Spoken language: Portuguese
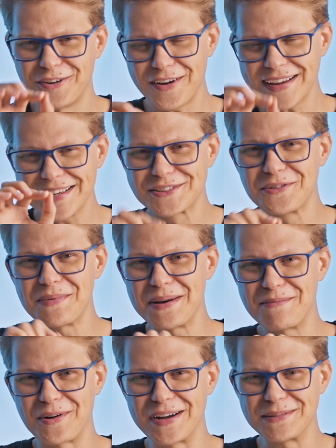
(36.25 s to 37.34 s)
Fora que é super
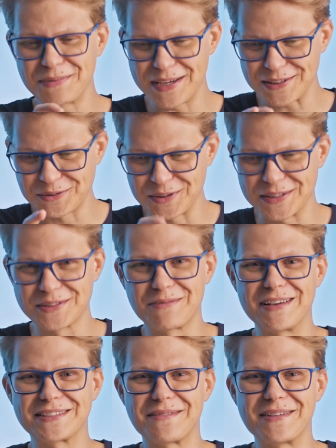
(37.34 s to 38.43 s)
empolgante porque as coisas
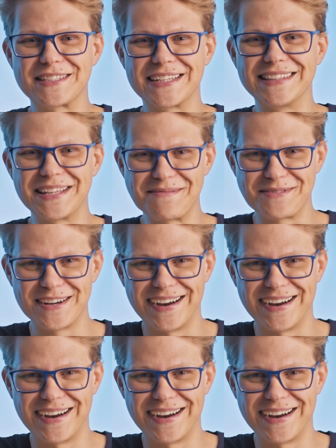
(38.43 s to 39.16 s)
começam a mexer em tempo